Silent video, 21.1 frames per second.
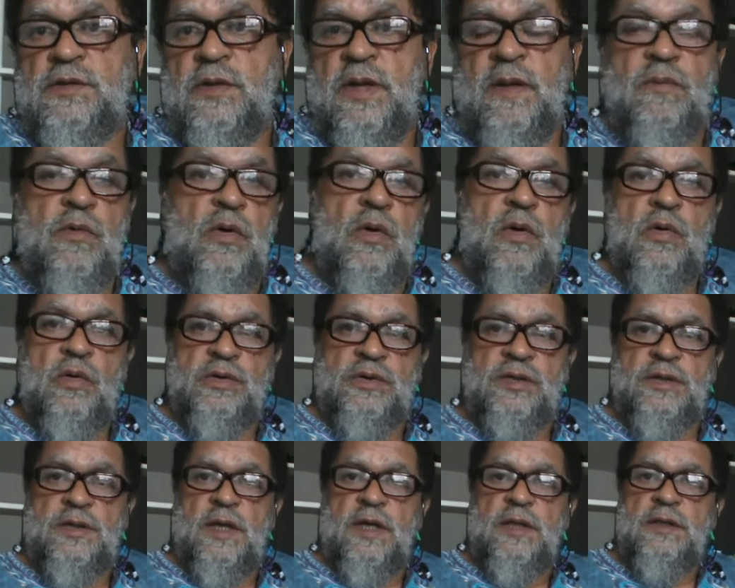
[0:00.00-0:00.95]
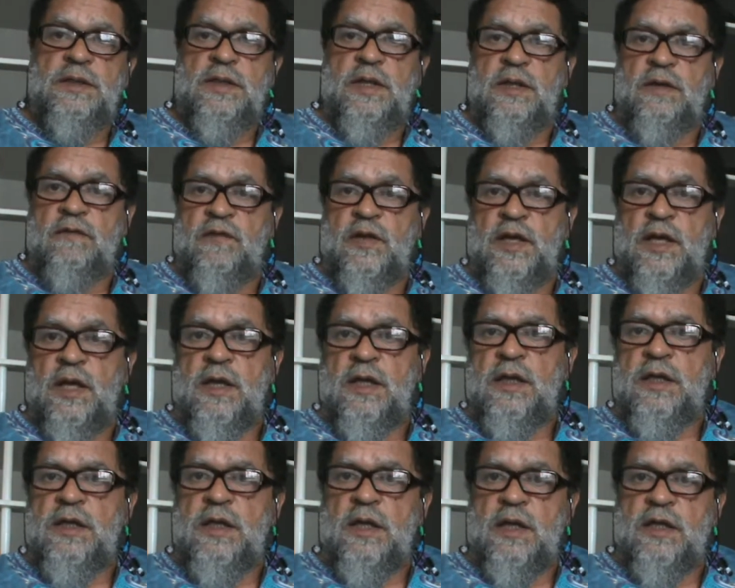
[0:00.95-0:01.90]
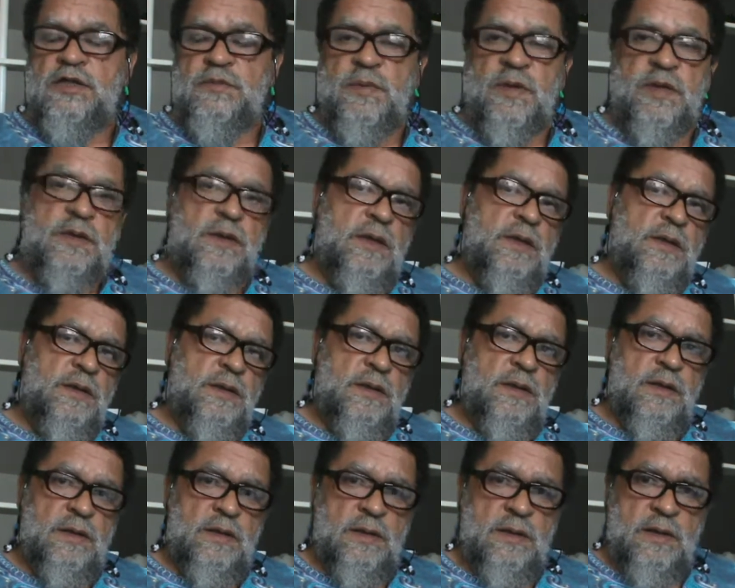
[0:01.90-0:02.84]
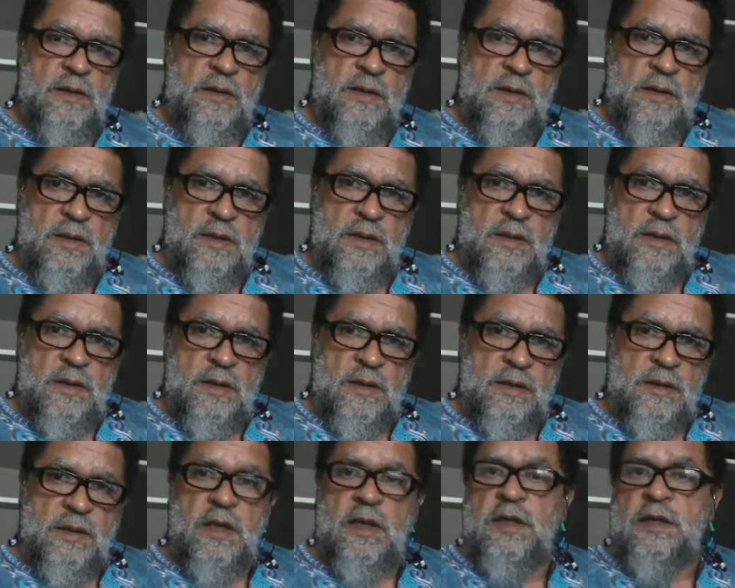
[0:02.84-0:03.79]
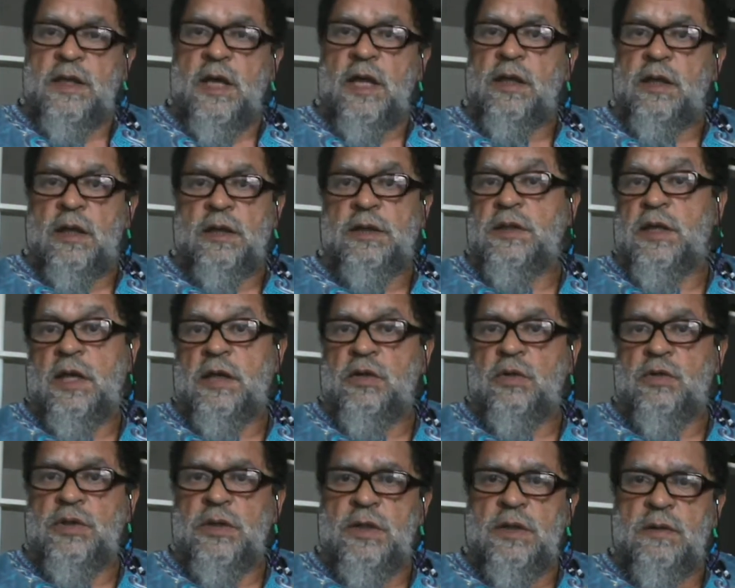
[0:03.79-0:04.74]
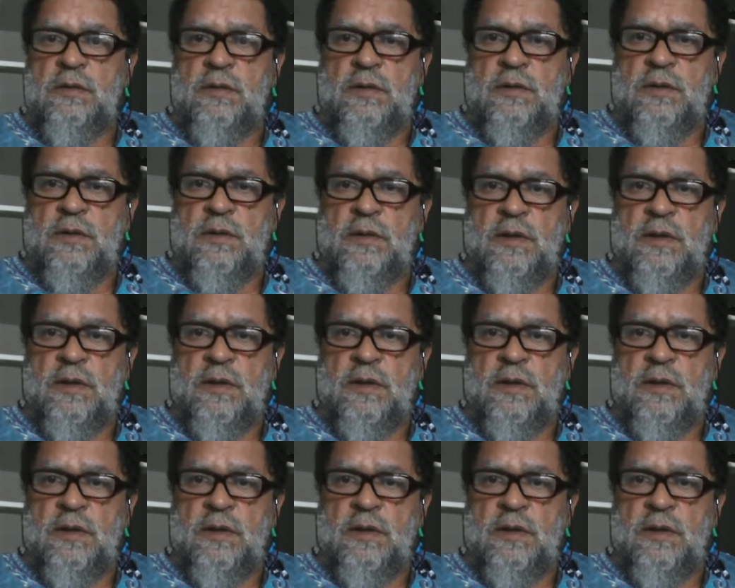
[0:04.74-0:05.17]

de la mort quotidienne qui est vénérée, qui est respectée, qui est, qui est, accueillie, euh,